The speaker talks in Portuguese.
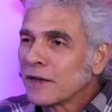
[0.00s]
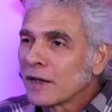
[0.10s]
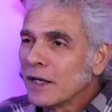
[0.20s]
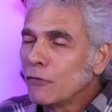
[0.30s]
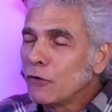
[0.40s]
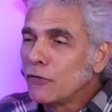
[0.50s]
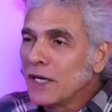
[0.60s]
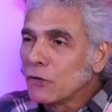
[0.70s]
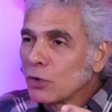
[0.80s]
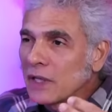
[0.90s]
Eu
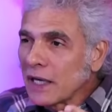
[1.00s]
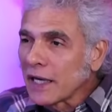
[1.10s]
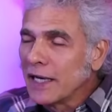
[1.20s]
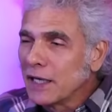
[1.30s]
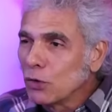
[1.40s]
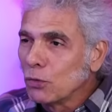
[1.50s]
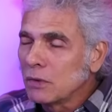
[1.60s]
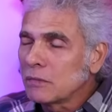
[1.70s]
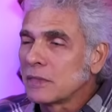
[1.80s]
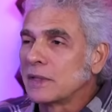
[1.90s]
vivia no terreno,
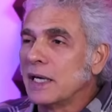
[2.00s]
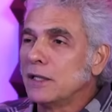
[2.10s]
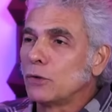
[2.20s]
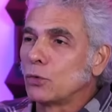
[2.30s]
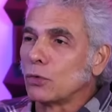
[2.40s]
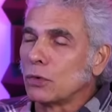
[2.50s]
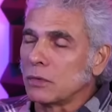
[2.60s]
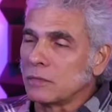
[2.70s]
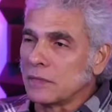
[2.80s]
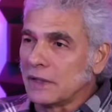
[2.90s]
tanto
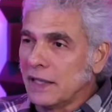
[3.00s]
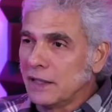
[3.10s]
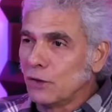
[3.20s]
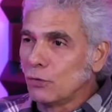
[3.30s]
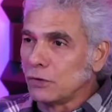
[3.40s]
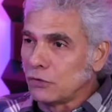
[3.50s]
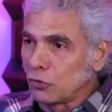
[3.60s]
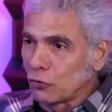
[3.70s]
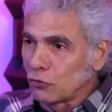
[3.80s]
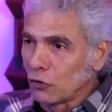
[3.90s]
dando
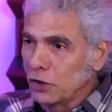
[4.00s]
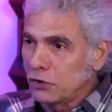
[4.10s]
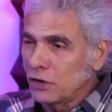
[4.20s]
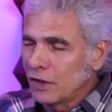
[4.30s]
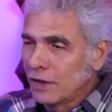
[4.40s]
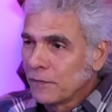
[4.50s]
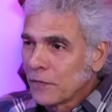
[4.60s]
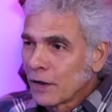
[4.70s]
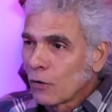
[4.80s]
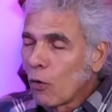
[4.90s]
instruções,
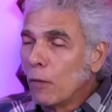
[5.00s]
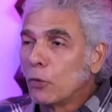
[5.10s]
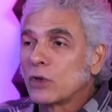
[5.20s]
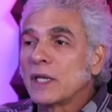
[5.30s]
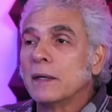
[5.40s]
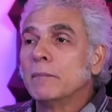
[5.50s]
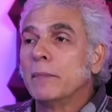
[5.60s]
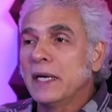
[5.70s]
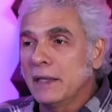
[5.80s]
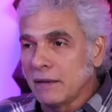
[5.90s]
como
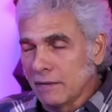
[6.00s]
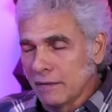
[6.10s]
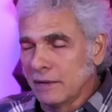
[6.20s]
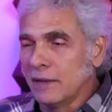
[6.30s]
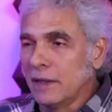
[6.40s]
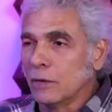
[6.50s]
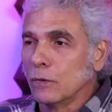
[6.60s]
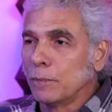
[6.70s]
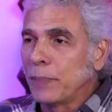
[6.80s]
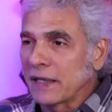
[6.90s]
também
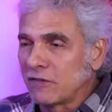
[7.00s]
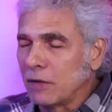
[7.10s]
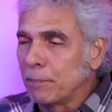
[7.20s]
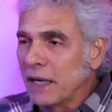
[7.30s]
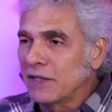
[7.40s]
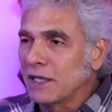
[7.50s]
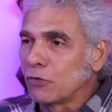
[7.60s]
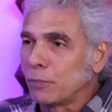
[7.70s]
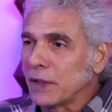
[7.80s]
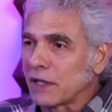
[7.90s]
eu participava das
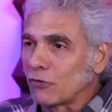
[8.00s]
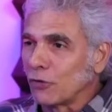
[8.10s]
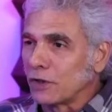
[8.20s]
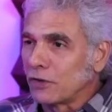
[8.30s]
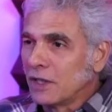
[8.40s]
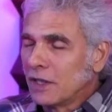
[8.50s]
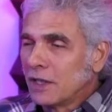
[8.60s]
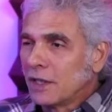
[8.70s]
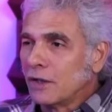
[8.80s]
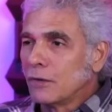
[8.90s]
operações.
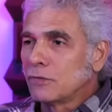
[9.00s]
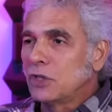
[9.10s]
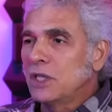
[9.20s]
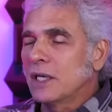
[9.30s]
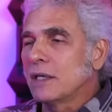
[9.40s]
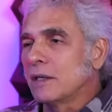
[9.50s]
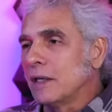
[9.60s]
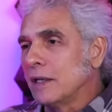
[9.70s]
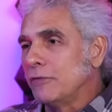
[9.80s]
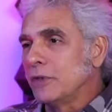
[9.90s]
Não tinha
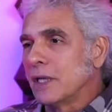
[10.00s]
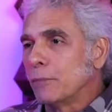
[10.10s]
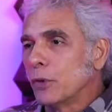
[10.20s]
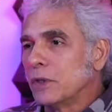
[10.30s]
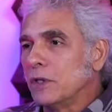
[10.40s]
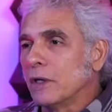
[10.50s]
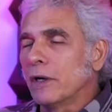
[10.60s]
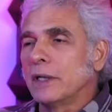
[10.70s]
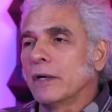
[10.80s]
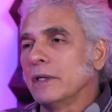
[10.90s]
é, vida boa de,
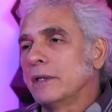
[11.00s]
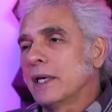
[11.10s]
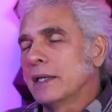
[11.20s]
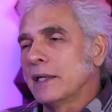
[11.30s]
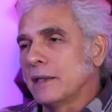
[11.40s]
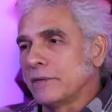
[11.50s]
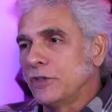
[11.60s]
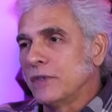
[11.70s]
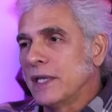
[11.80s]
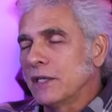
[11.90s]
ó, oh, não, ele está na
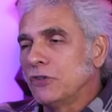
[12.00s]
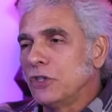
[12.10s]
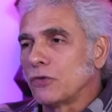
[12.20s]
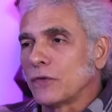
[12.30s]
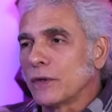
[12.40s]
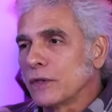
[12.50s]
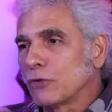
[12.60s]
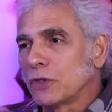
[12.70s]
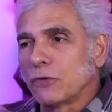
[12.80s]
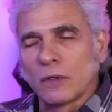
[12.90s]
atividade de instrução, é
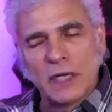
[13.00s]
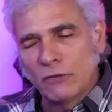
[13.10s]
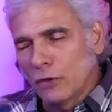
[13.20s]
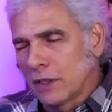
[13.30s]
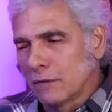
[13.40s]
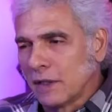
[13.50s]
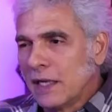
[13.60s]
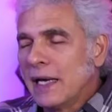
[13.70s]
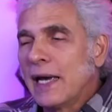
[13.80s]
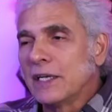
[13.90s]
só instrução. Não é isso, não.
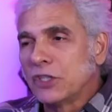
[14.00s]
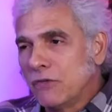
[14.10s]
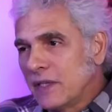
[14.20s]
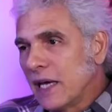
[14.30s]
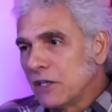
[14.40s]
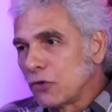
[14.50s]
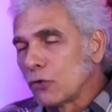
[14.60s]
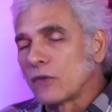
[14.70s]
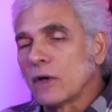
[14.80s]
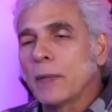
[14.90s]
É atividade de
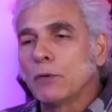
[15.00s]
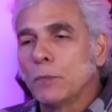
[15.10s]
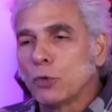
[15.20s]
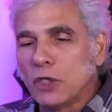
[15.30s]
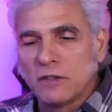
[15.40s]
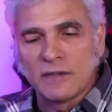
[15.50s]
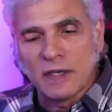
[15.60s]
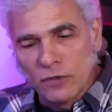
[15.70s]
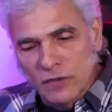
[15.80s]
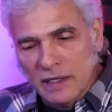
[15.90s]
instrução, mas no meu dia de
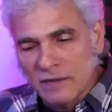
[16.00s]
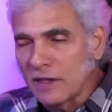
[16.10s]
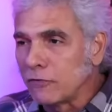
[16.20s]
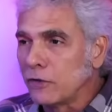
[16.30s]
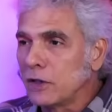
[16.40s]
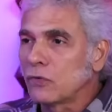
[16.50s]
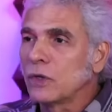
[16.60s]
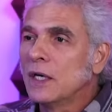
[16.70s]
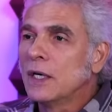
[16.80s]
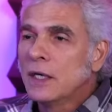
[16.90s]
serviço era serviço.
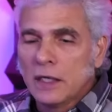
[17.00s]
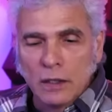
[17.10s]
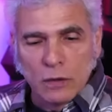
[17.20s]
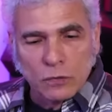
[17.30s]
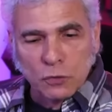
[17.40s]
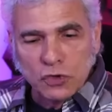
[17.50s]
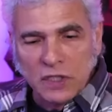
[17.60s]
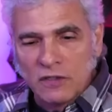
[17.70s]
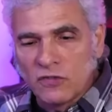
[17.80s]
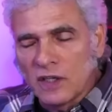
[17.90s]
E eu, no
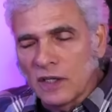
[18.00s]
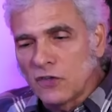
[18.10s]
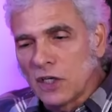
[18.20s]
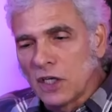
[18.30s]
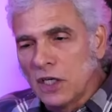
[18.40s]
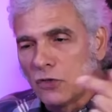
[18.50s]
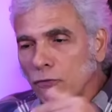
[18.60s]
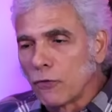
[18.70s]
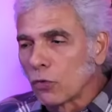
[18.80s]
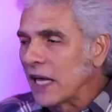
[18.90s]
dia de se seguinte,
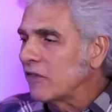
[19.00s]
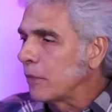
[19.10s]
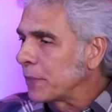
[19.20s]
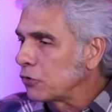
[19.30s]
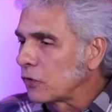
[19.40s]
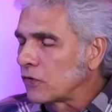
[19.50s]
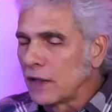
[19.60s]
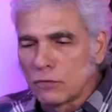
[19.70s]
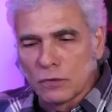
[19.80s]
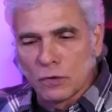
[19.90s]
voltava para a
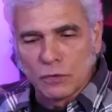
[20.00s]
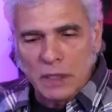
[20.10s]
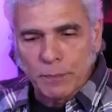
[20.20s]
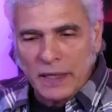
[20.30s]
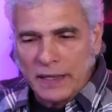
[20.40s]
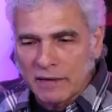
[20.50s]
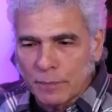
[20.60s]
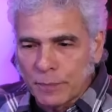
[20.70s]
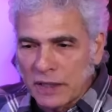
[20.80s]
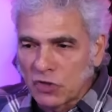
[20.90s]
instrução, não ia para casa
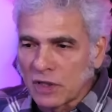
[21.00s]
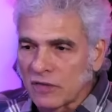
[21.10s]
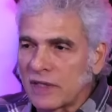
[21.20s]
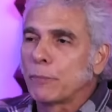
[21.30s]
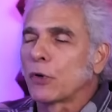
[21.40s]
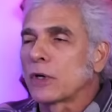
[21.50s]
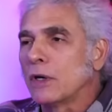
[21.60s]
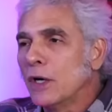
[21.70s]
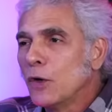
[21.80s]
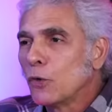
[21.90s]
para descansar, porque
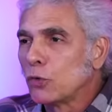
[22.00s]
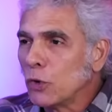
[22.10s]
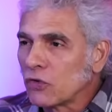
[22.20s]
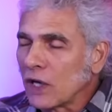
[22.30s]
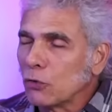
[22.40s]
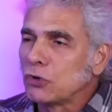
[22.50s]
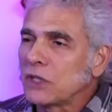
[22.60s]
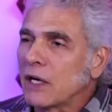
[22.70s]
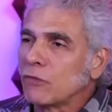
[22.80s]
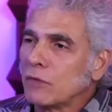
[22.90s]
os meus alunos
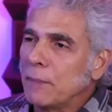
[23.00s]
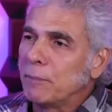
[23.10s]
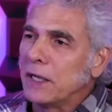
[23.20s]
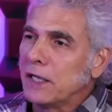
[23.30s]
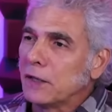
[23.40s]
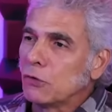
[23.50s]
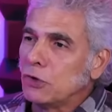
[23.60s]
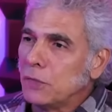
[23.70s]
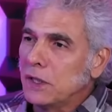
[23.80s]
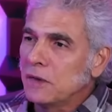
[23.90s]
estavam dependendo de
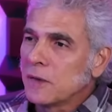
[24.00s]
mim.